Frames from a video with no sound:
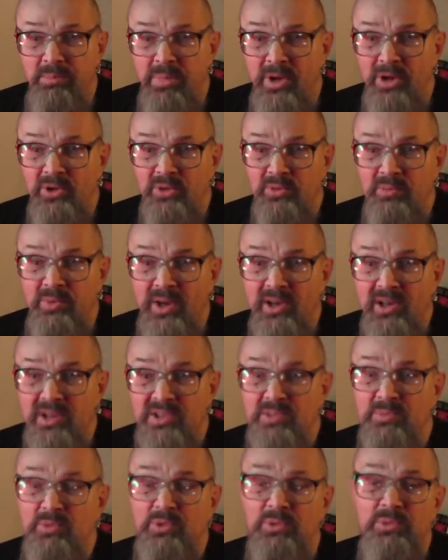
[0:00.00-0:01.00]
поет
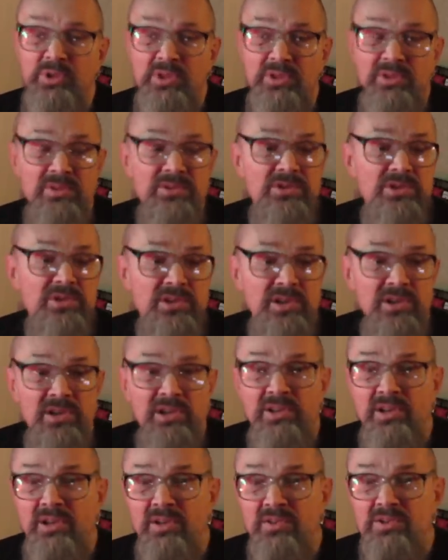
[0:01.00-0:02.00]
по-разному. Но мне, честно
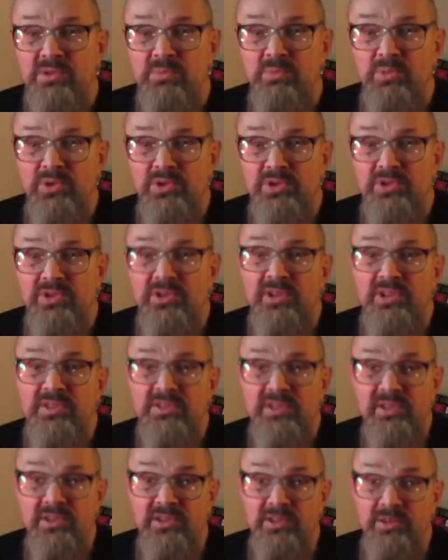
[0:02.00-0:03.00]
говоря, нравятся больше
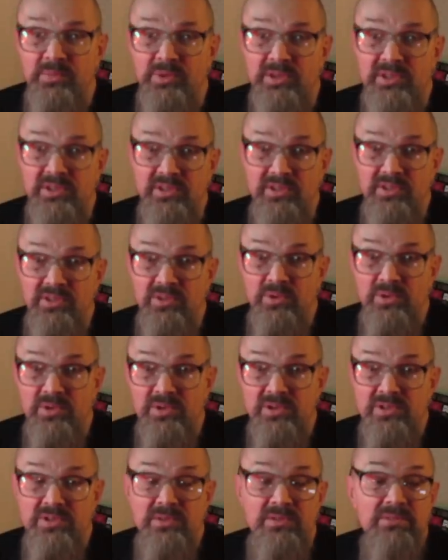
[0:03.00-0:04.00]
концертные пластинки
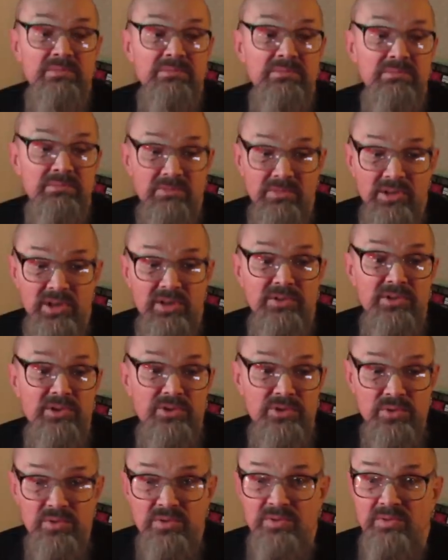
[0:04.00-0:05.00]
Дорс. Я в
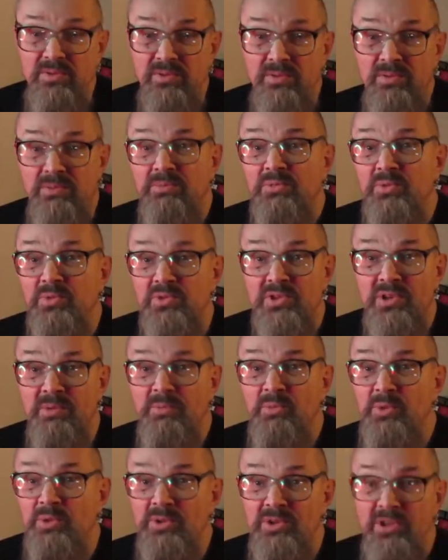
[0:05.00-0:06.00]
них чувствую ту
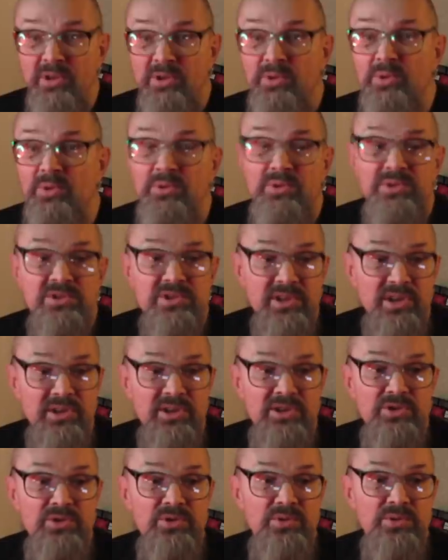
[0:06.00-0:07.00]
самую энергию
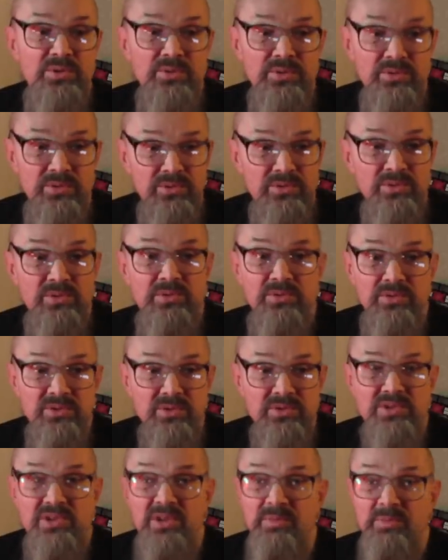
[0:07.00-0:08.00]
настоящую, то,
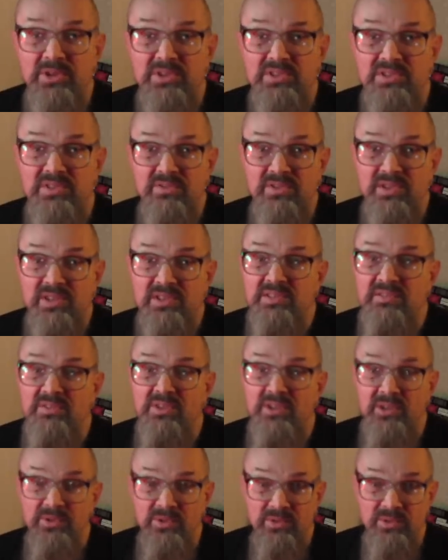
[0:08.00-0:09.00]
то самое зверство,
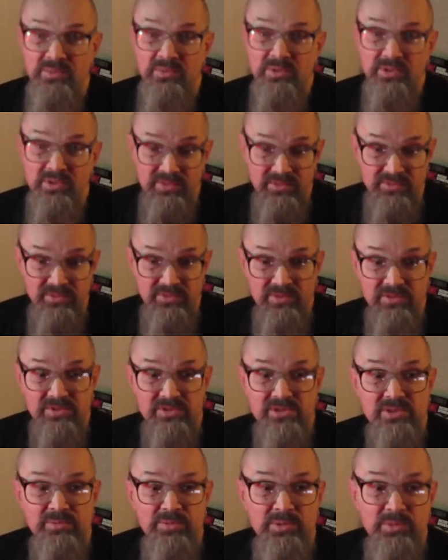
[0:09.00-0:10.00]
которое было в
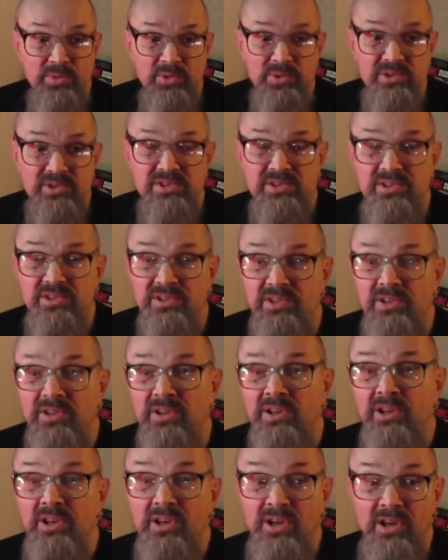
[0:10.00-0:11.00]
Джимми Моррисоне –